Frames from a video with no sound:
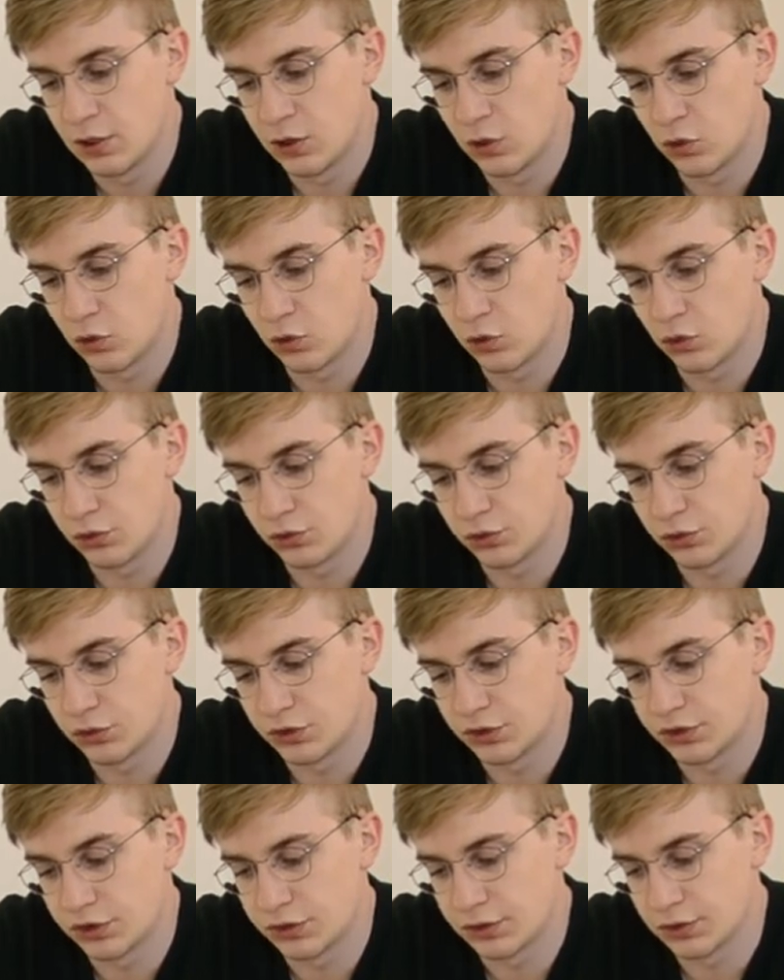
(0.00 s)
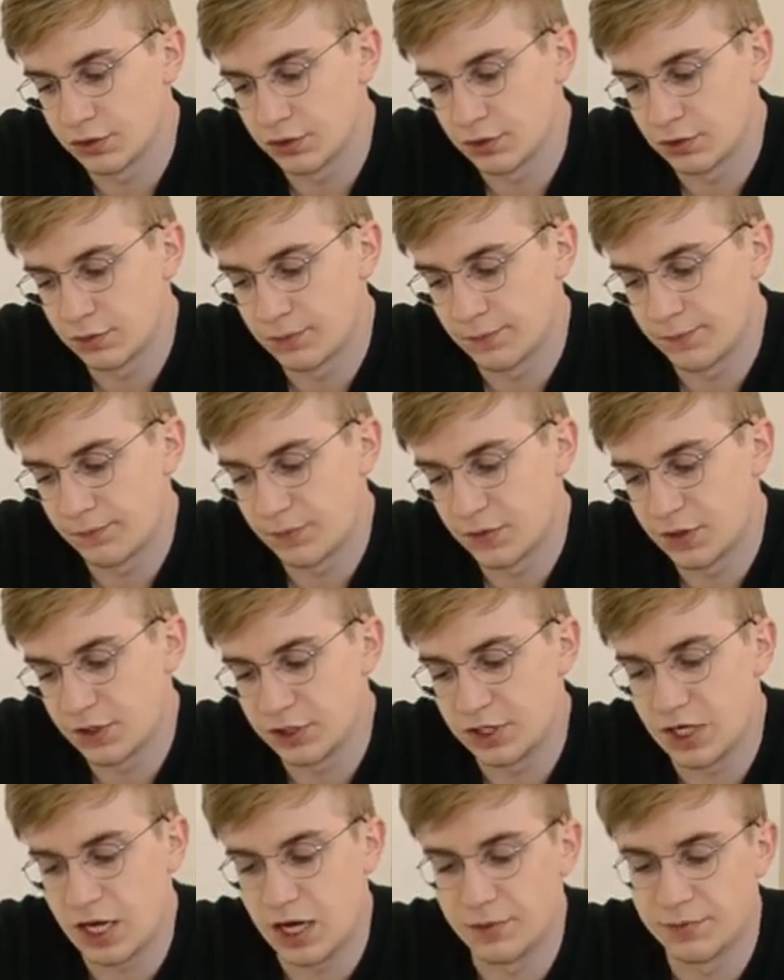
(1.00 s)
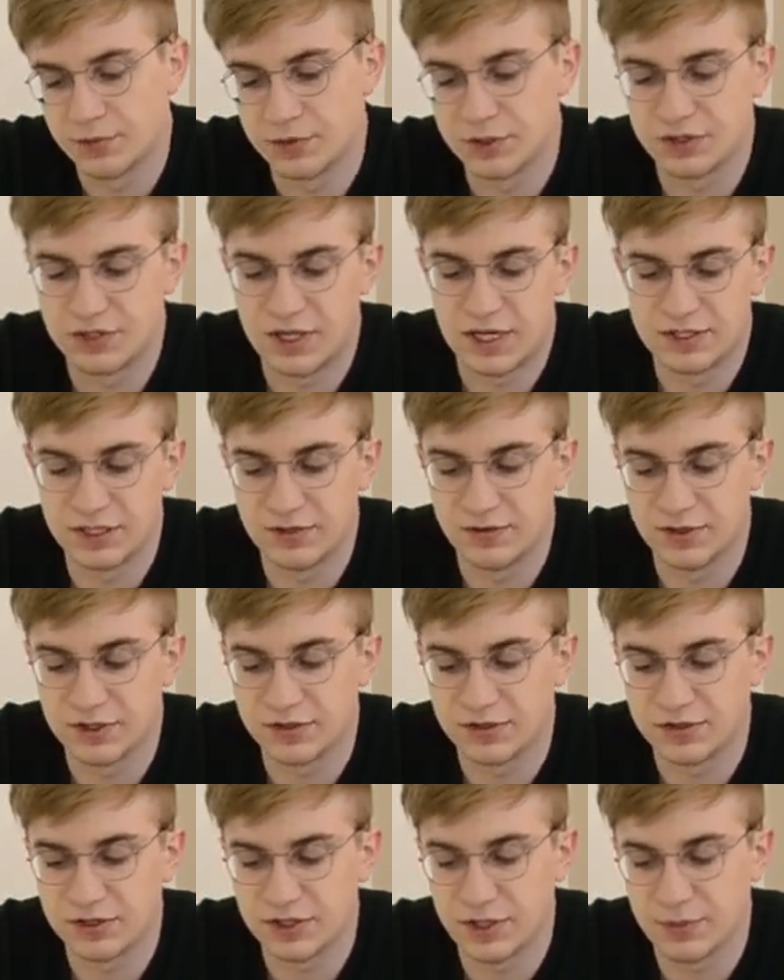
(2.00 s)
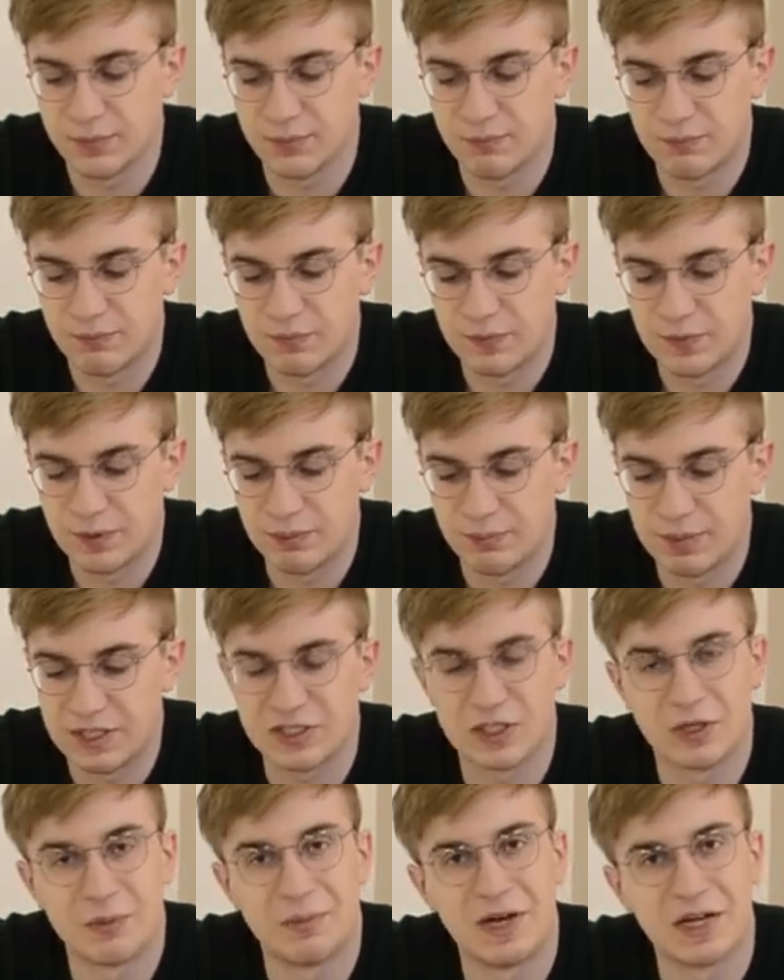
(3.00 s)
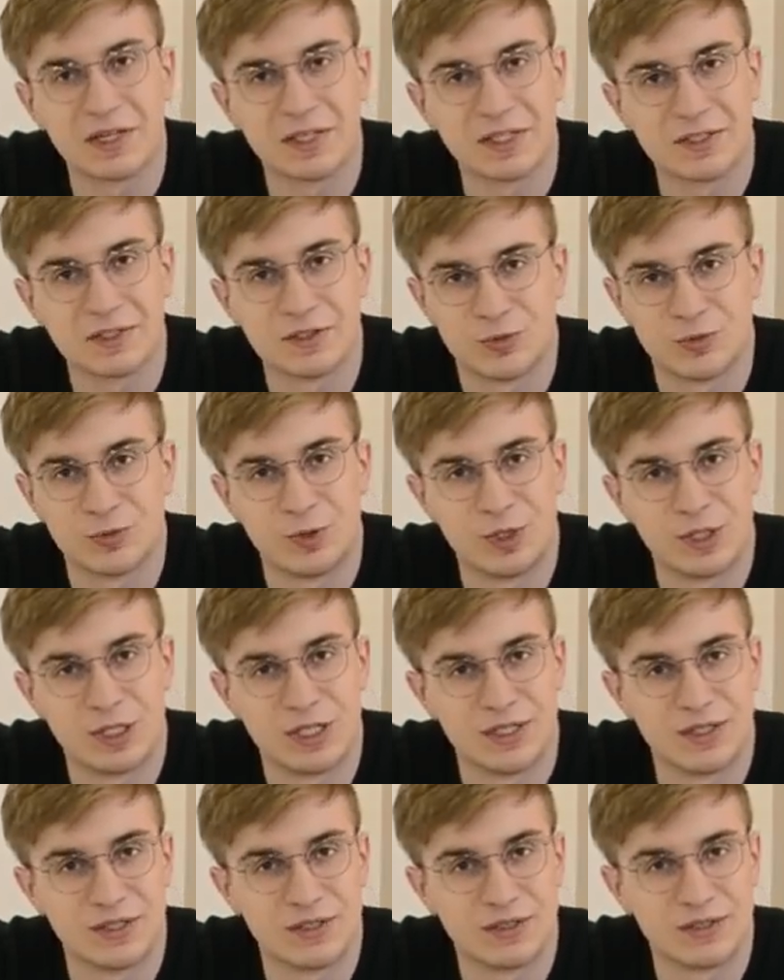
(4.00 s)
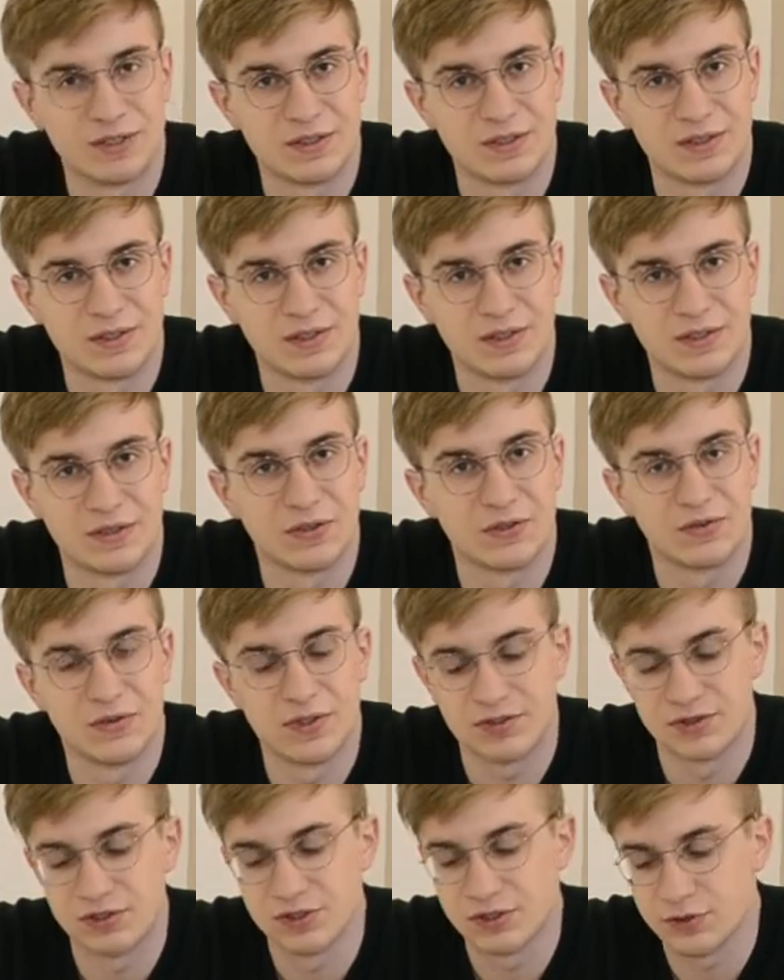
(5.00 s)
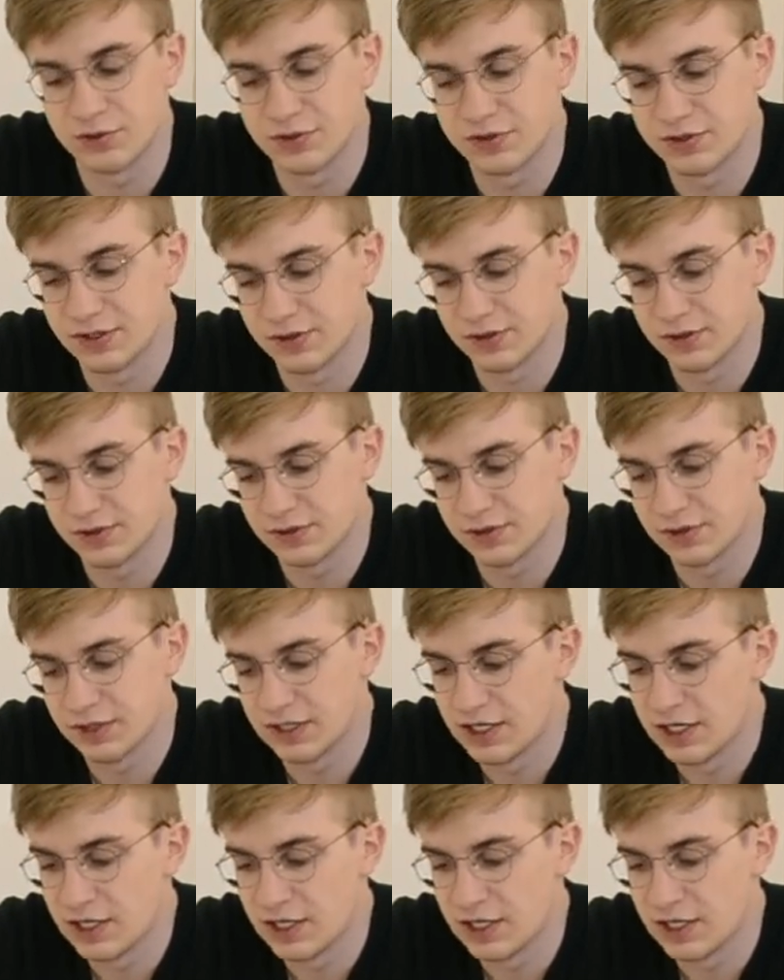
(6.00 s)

Und ähm, ja, das Einzige, was es eben besser macht als das Omega, ist, äh, dass es wesentlich günstiger ist.